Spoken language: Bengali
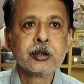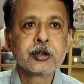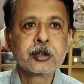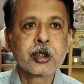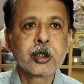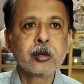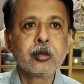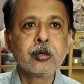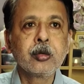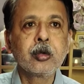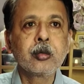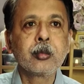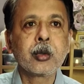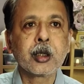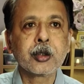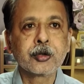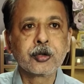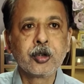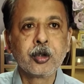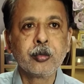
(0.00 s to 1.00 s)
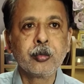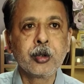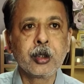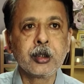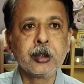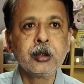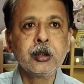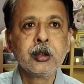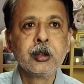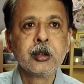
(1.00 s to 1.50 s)
সেগুলোর
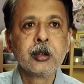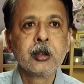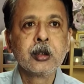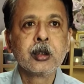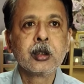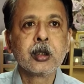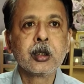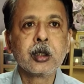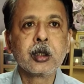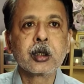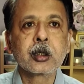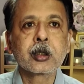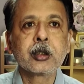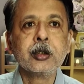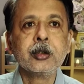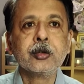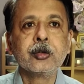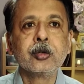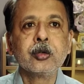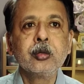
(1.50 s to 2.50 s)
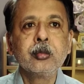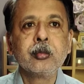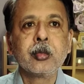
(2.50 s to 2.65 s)
মাধ্যমেই কিন্তু